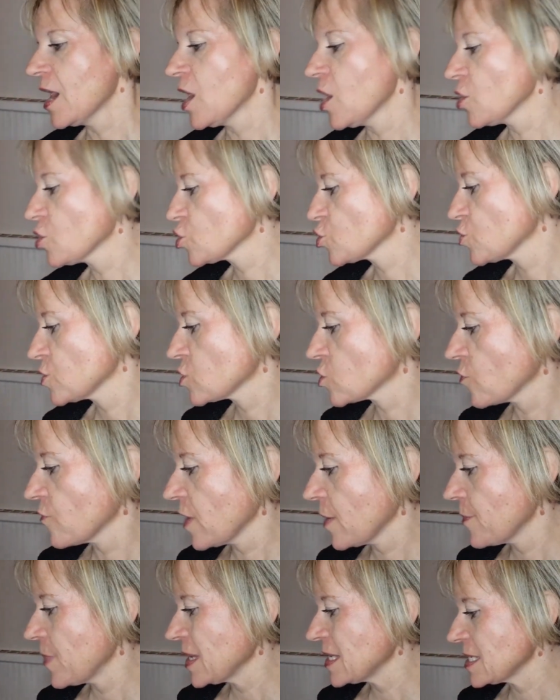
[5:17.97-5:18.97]
Ensuite, on
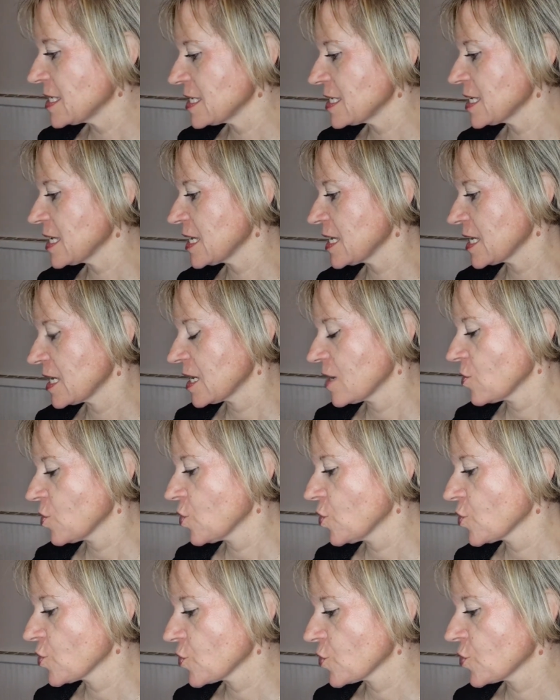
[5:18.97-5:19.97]
va passer
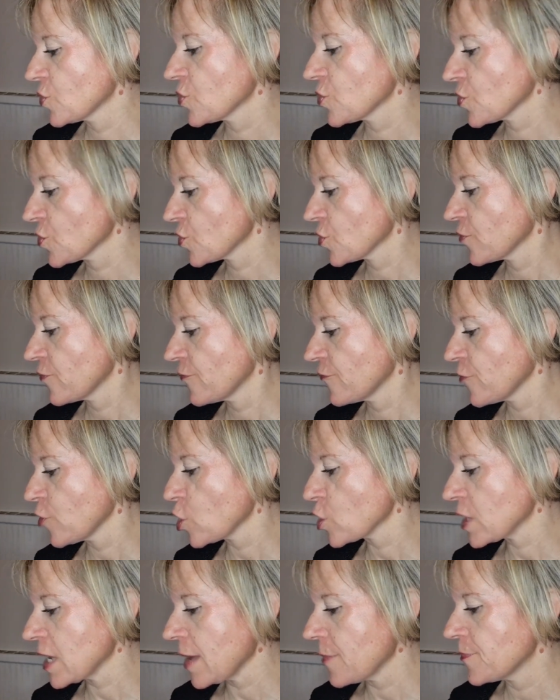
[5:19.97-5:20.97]
au cure
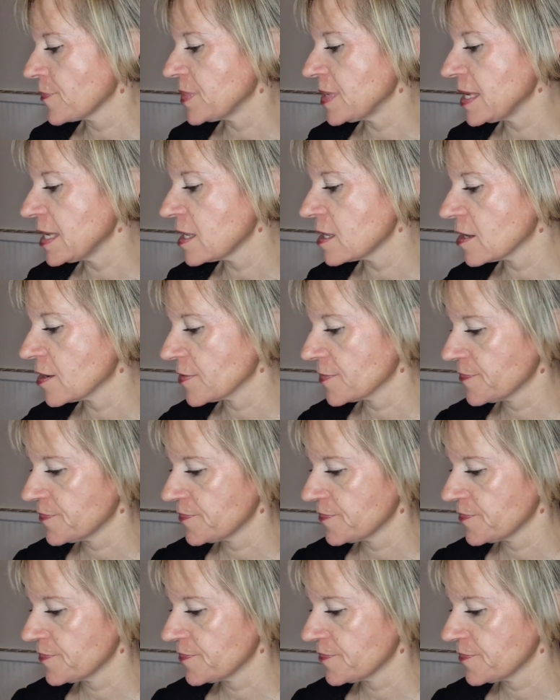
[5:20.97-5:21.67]
fort capille.